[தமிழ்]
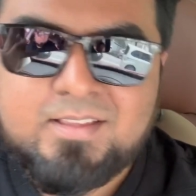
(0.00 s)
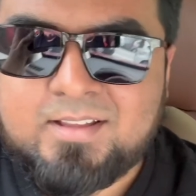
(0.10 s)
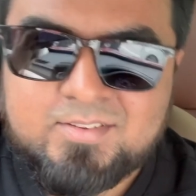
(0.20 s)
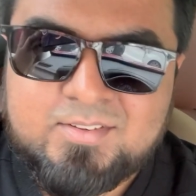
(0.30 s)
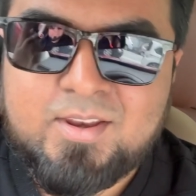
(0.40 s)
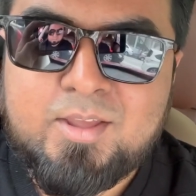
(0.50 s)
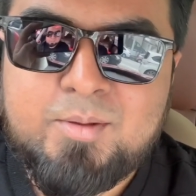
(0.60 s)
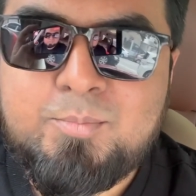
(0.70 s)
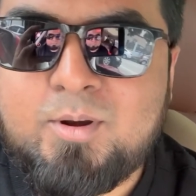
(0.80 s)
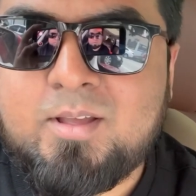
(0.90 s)
கைஸ் நான்
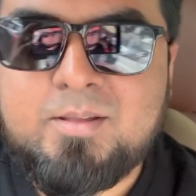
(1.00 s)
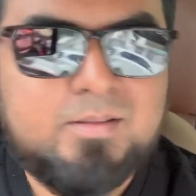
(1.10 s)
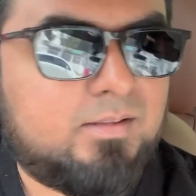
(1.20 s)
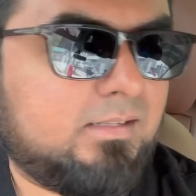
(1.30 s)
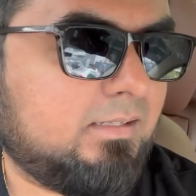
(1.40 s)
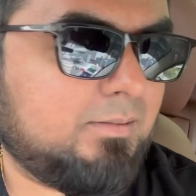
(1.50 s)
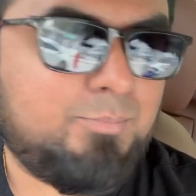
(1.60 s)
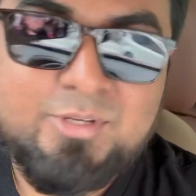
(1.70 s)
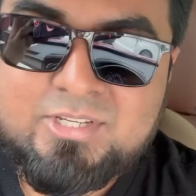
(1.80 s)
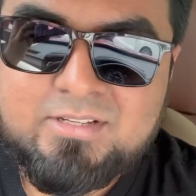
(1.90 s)
எப்போல்லாம்
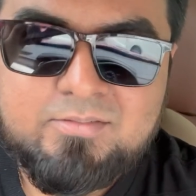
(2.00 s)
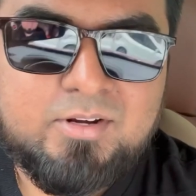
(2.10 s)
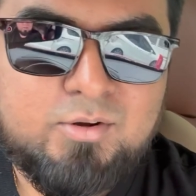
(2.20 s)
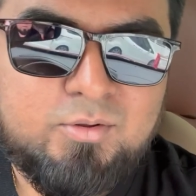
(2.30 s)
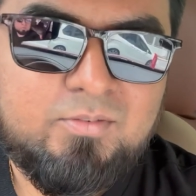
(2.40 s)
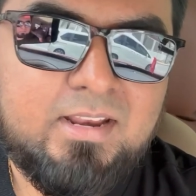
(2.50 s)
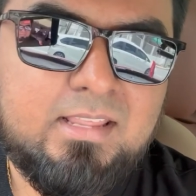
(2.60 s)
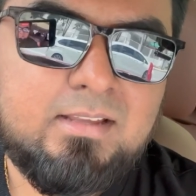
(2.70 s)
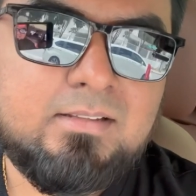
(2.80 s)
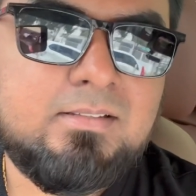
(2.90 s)
பிஜேக்கு வரணும்
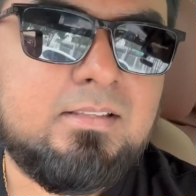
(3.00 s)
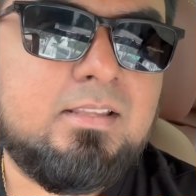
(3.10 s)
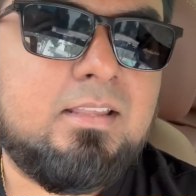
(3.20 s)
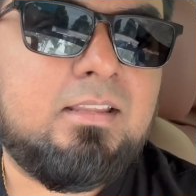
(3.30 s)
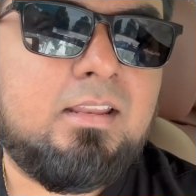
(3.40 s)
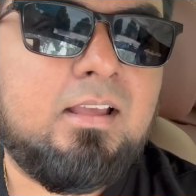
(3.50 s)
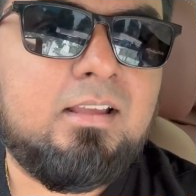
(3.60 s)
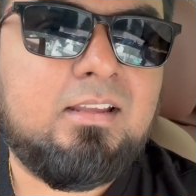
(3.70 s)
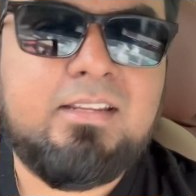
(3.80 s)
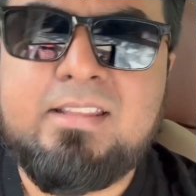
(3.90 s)
வேலையாக
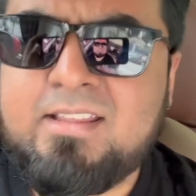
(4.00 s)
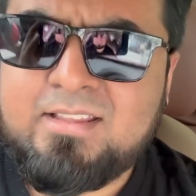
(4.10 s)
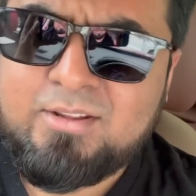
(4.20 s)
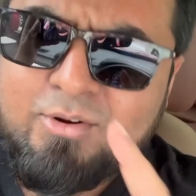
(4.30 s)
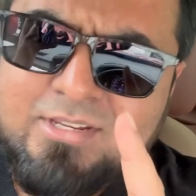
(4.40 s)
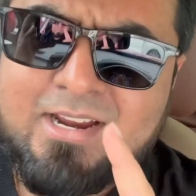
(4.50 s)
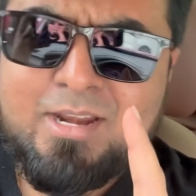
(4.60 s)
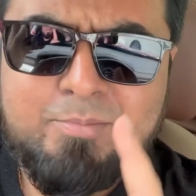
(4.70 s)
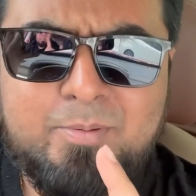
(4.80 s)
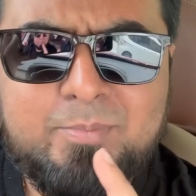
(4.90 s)
நான் இந்த ரோஜா
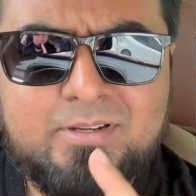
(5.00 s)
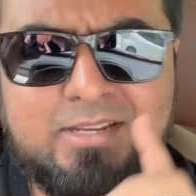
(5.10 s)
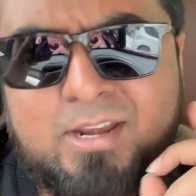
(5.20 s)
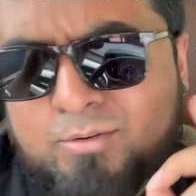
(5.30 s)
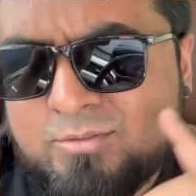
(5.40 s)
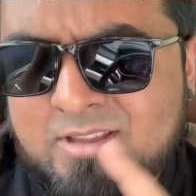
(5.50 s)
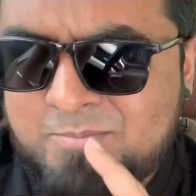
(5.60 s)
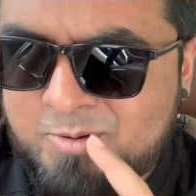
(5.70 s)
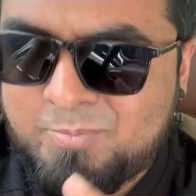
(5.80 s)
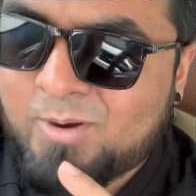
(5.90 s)
கடையை பார்ப்பேன் எனக்கும்
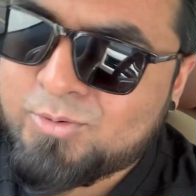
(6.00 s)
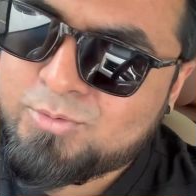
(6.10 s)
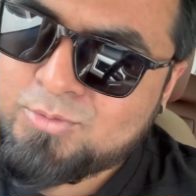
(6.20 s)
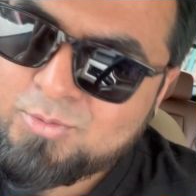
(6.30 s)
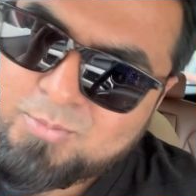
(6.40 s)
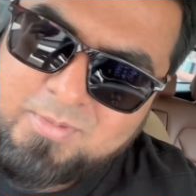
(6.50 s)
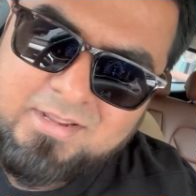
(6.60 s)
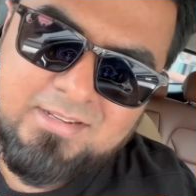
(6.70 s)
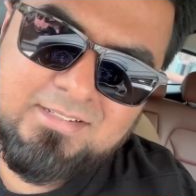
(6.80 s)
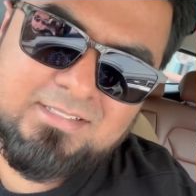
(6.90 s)
சாப்பிட்டு பார்க்கணும்னு ரொம்ப
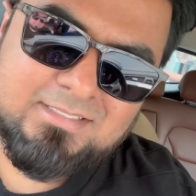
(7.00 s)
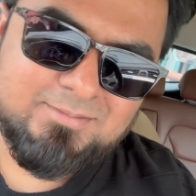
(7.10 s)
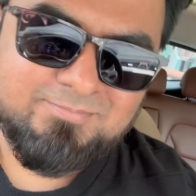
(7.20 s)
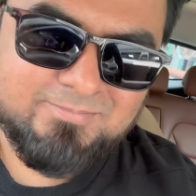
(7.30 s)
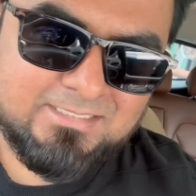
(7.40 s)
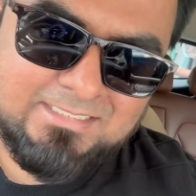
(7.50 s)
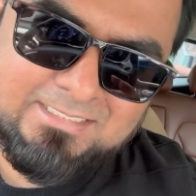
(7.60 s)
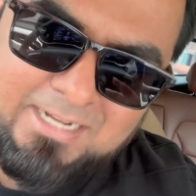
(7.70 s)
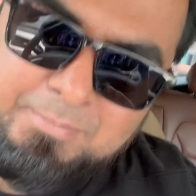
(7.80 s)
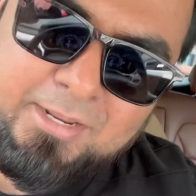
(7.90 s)

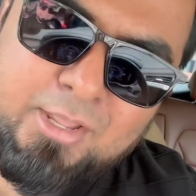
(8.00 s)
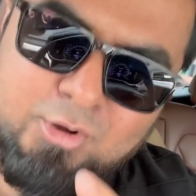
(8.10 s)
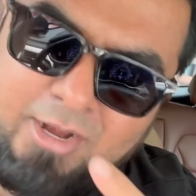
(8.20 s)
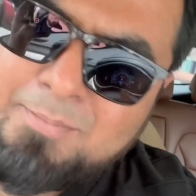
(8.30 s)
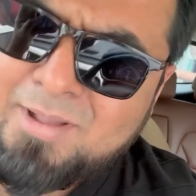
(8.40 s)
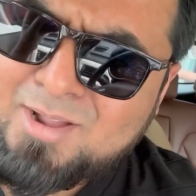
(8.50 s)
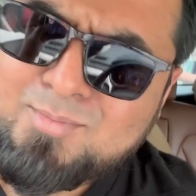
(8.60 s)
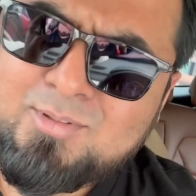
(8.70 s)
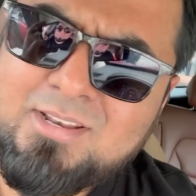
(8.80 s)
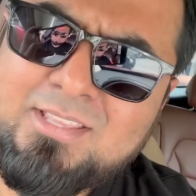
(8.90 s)
டெம்டிங்காக இருக்கும் ஏன்னா
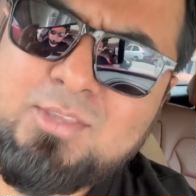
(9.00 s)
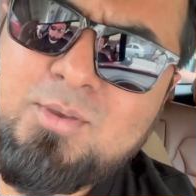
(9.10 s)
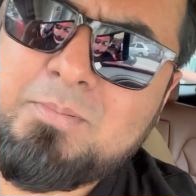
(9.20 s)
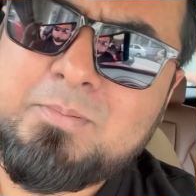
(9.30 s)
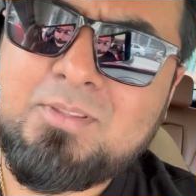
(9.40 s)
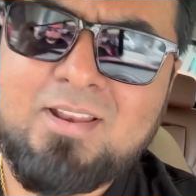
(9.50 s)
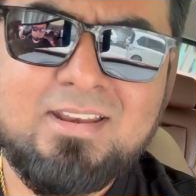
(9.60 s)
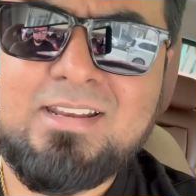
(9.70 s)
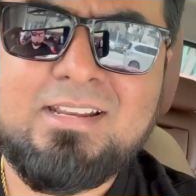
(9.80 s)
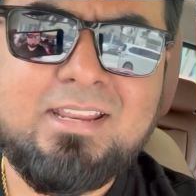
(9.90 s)
பார்க்கும் போதெல்லாம் கியூ எப்போ
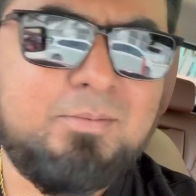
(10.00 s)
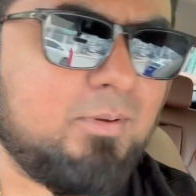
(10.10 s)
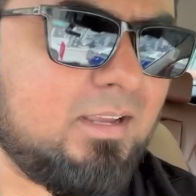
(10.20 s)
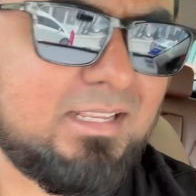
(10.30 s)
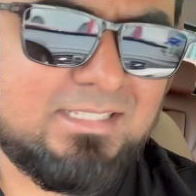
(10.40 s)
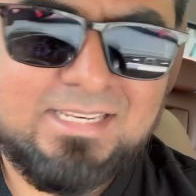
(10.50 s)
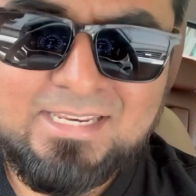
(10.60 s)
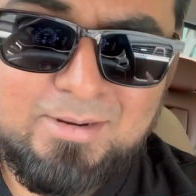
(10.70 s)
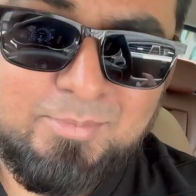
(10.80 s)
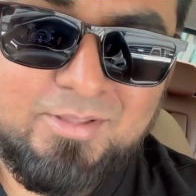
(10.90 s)
பார்த்தாலும் நின்றுகிட்டே இருப்பாங்க
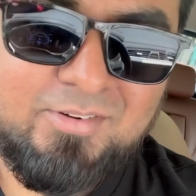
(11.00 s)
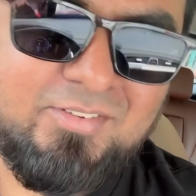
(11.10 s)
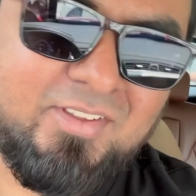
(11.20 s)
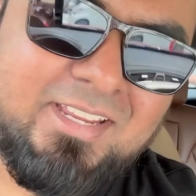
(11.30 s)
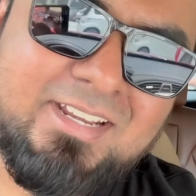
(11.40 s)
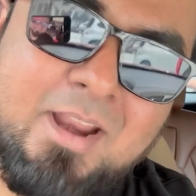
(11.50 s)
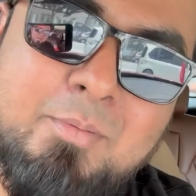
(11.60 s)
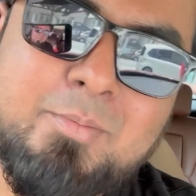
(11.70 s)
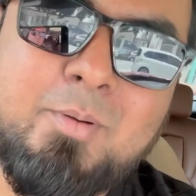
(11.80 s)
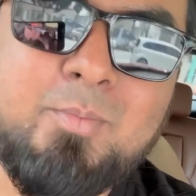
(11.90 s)
சரி நம்ம இந்த வாட்டி வாங்கி ட்ரை
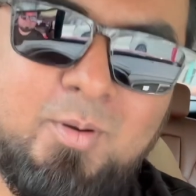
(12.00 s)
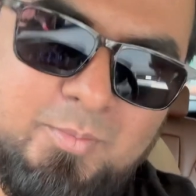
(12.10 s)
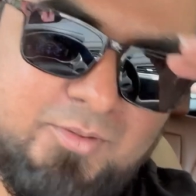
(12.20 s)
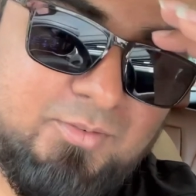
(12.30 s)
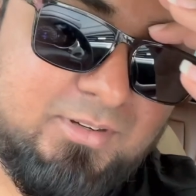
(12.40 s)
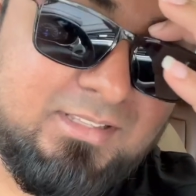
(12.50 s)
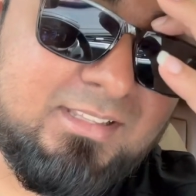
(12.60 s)
பண்ணி பார்ப்போம் அப்படின்னு சொல்லிட்டு